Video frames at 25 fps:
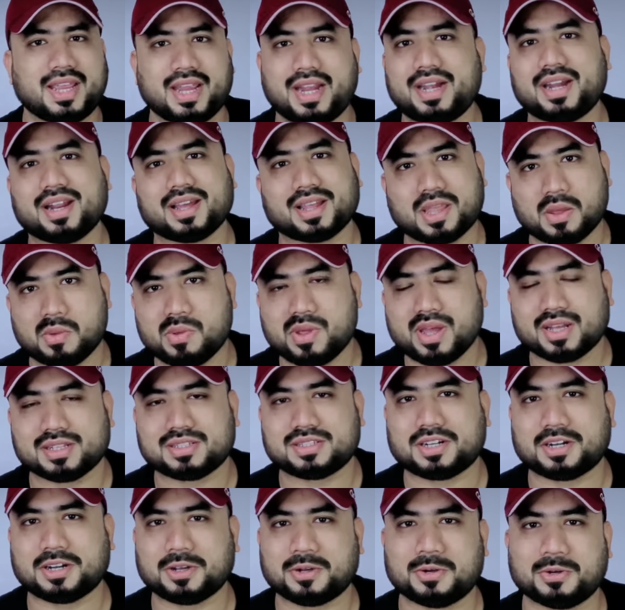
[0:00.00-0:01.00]
এটা কেউই
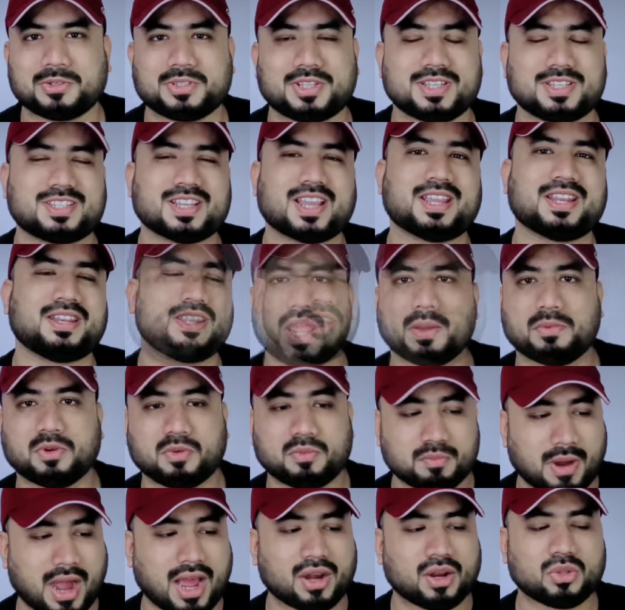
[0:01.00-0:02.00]
হাতছাড়া করতে চায়নি এবং
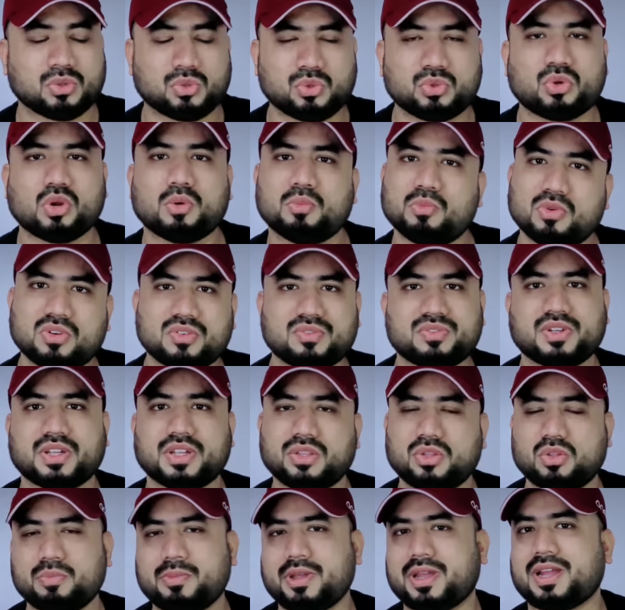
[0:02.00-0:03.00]
ভালো দুটো মুভ
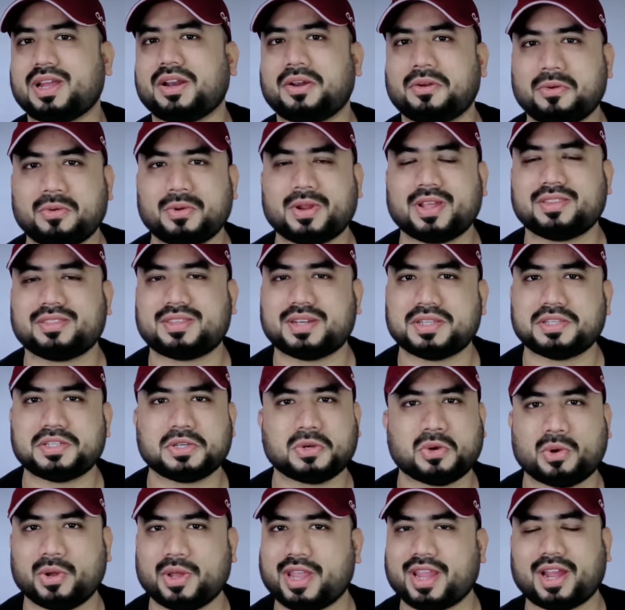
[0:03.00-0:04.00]
কিন্তু বেঙ্গালুরুর ক্ষেত্রে যে
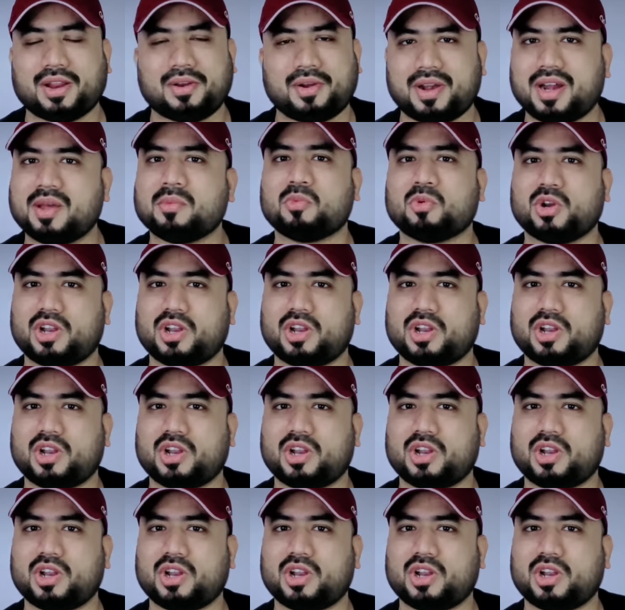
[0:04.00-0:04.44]
হয়ে গেল এটা